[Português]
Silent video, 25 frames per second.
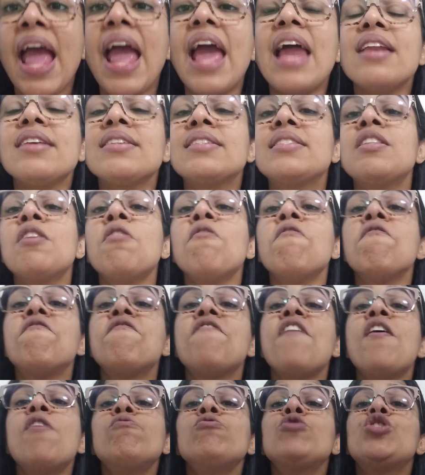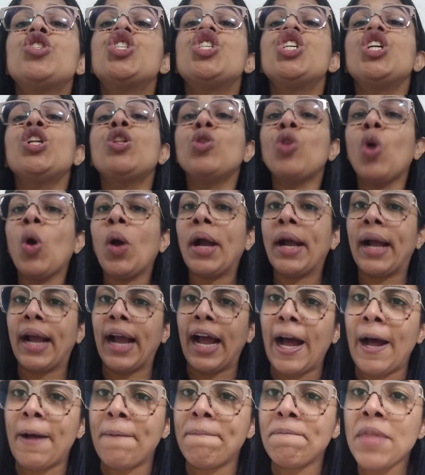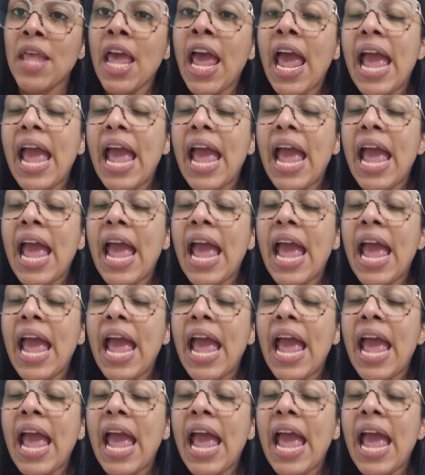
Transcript: eles não vão te tocar,